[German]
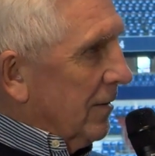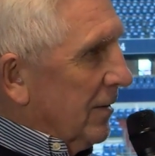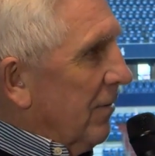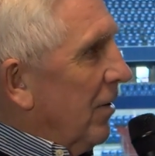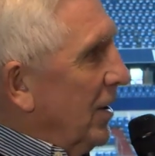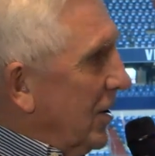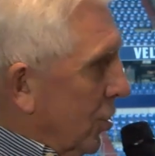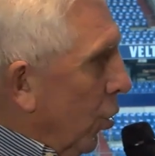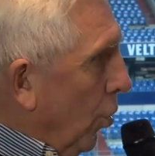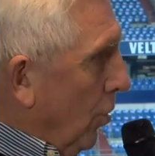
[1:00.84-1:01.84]
äh, er war nicht
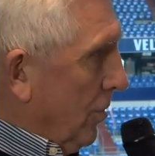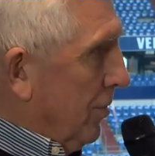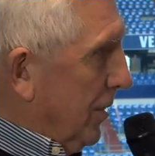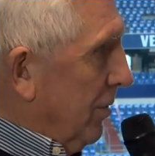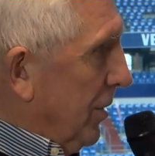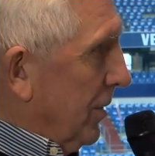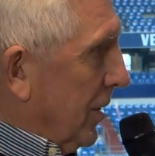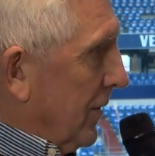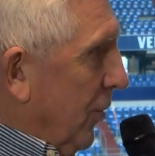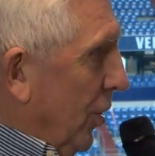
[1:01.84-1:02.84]
so, wie wir
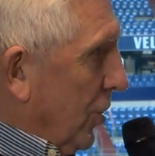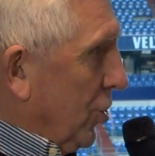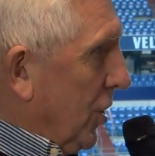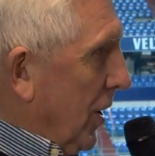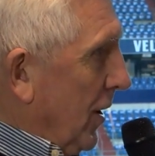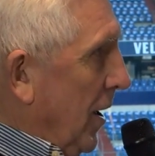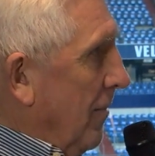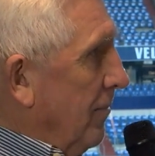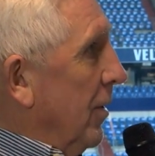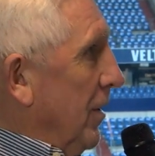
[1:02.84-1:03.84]
das vorgestellt
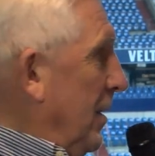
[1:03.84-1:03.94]
haben,